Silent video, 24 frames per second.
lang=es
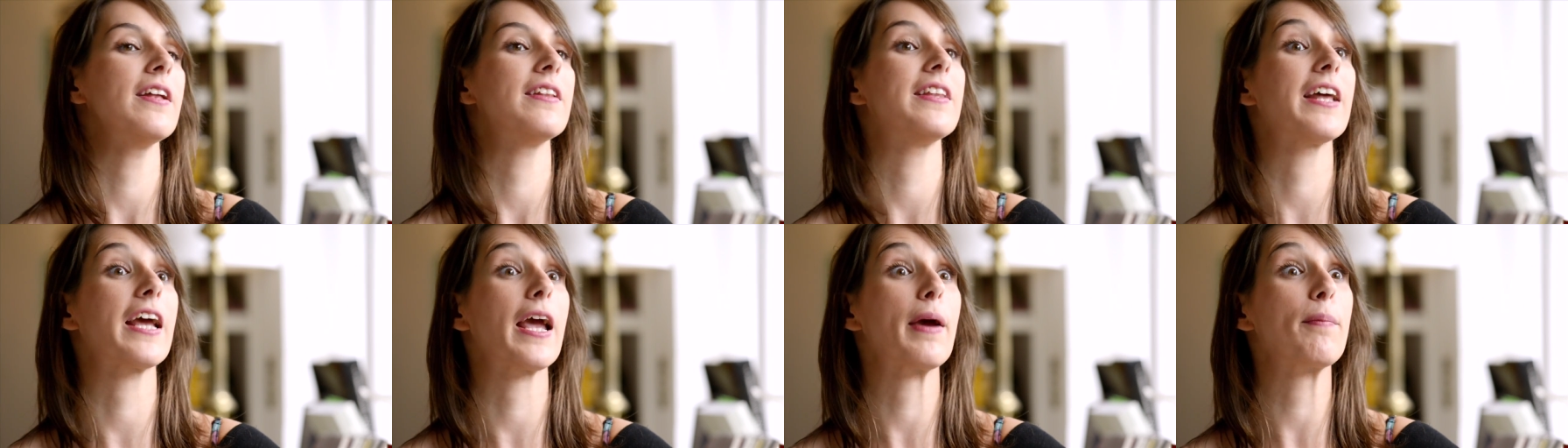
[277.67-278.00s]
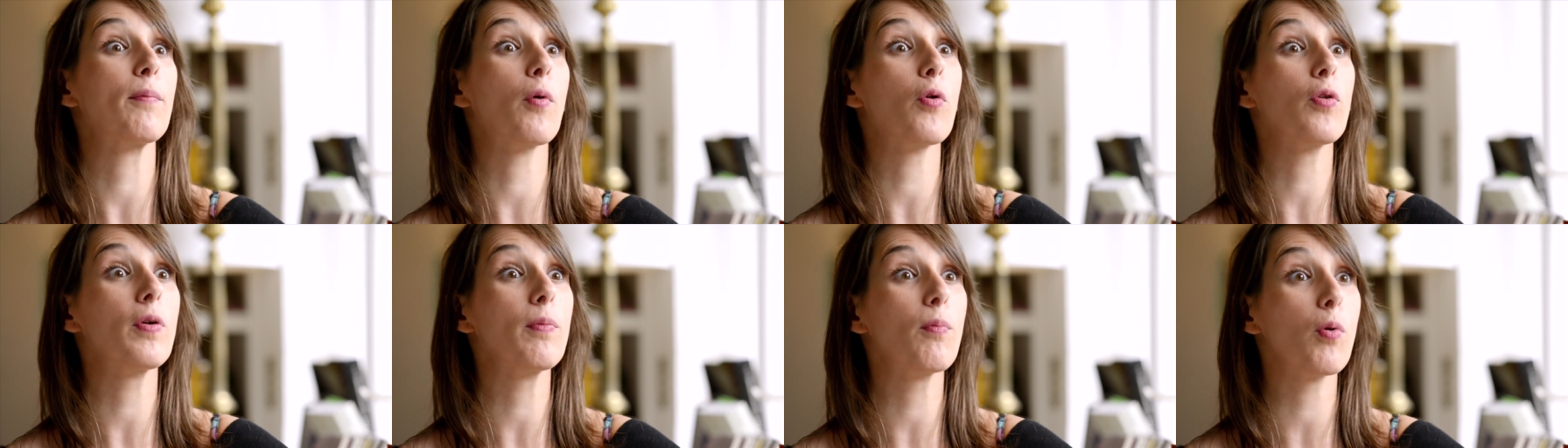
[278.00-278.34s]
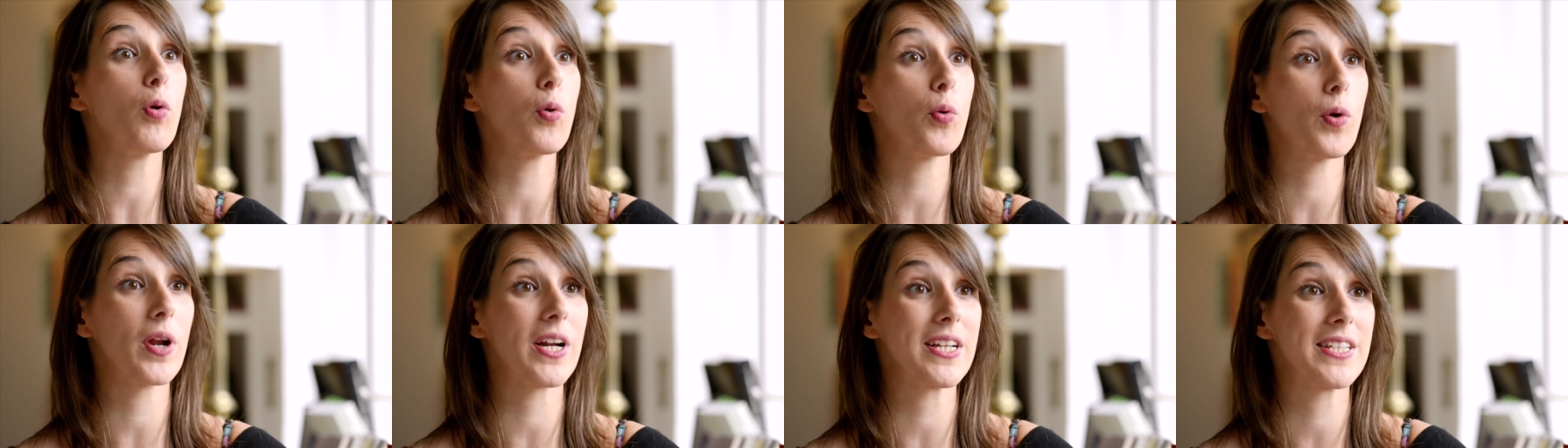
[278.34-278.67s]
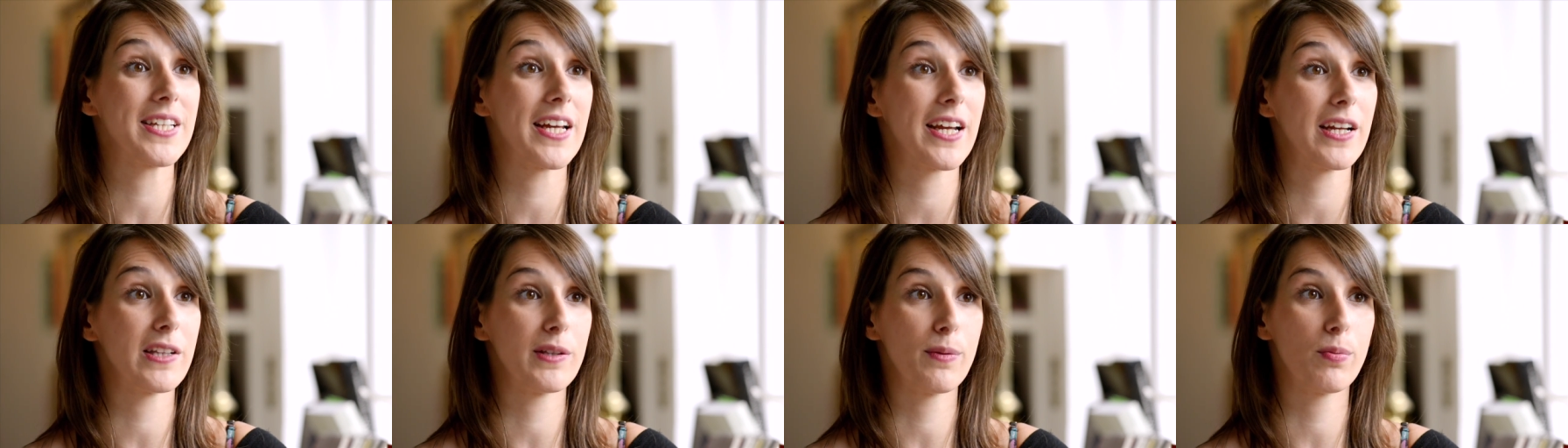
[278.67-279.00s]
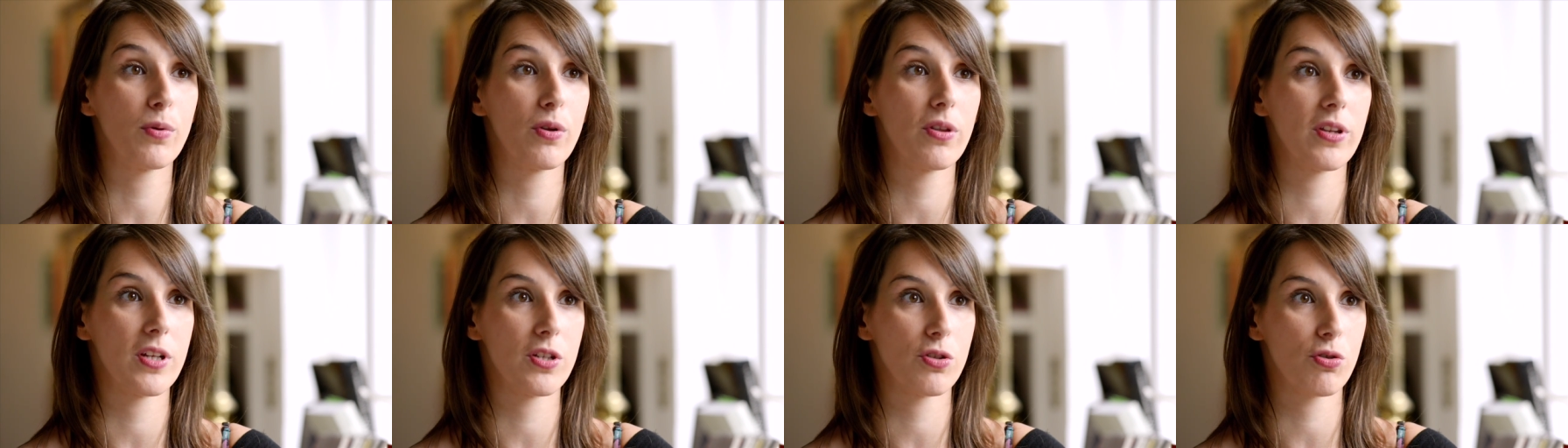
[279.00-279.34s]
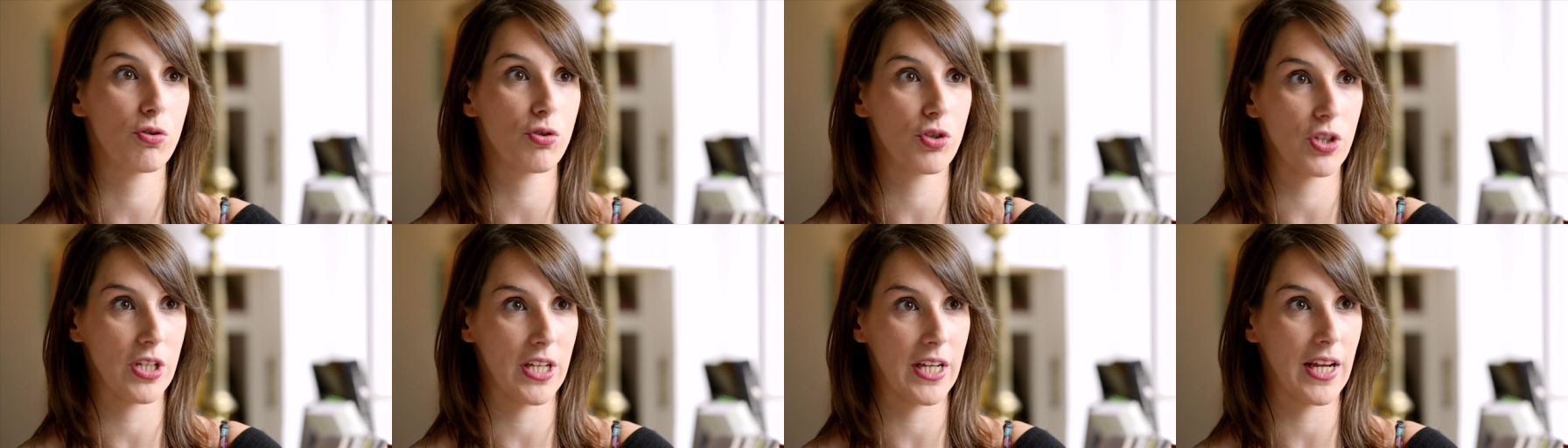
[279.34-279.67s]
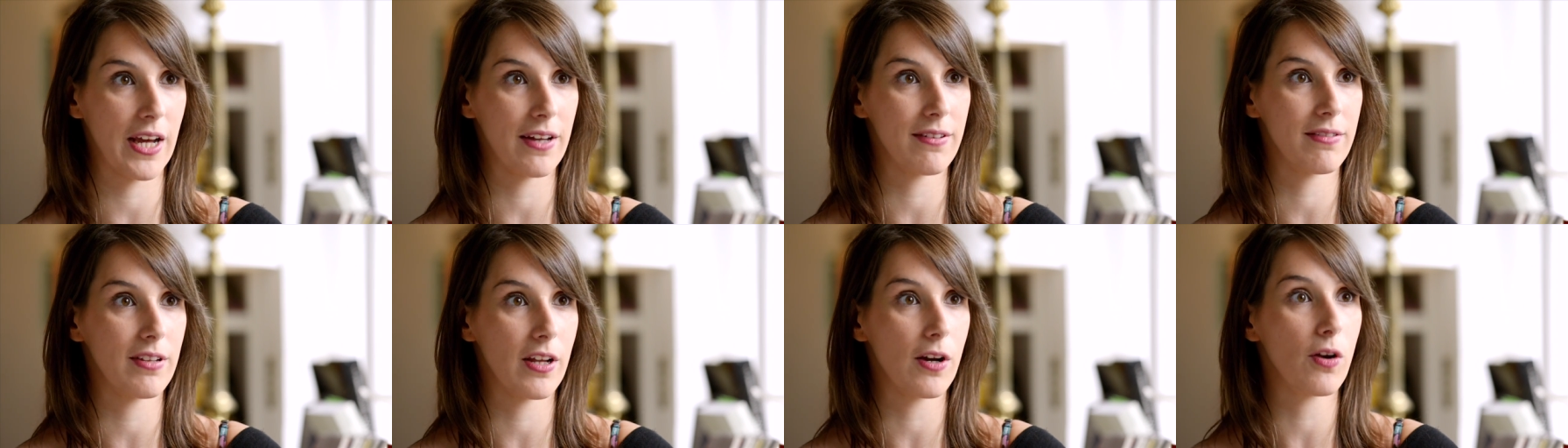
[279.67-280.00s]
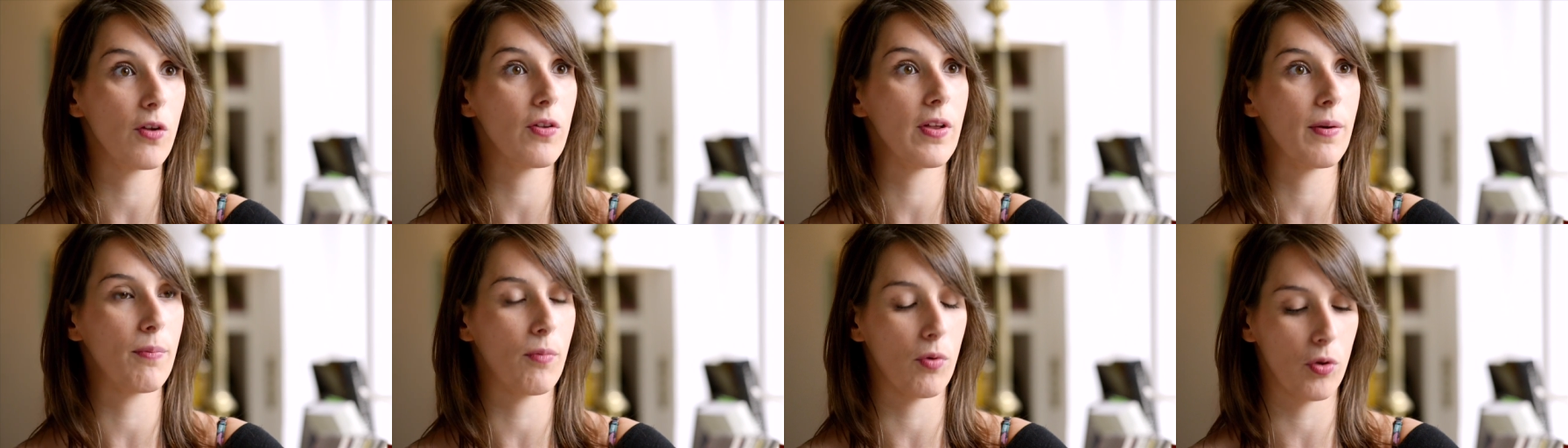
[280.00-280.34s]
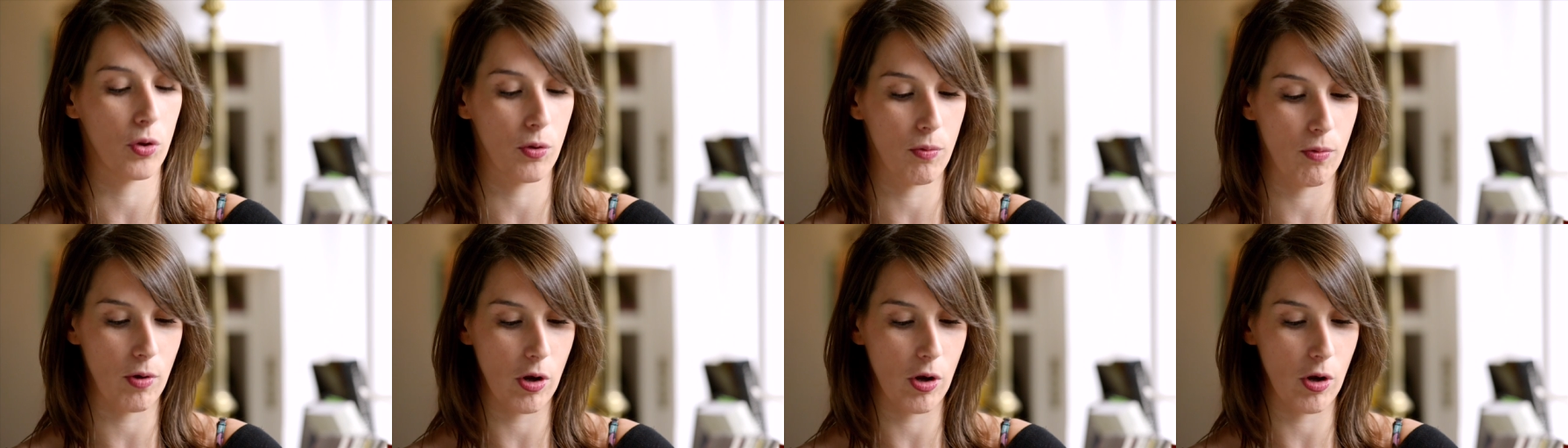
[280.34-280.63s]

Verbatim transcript: de qué modo involucrarse en este proceso sin hacerlo de modo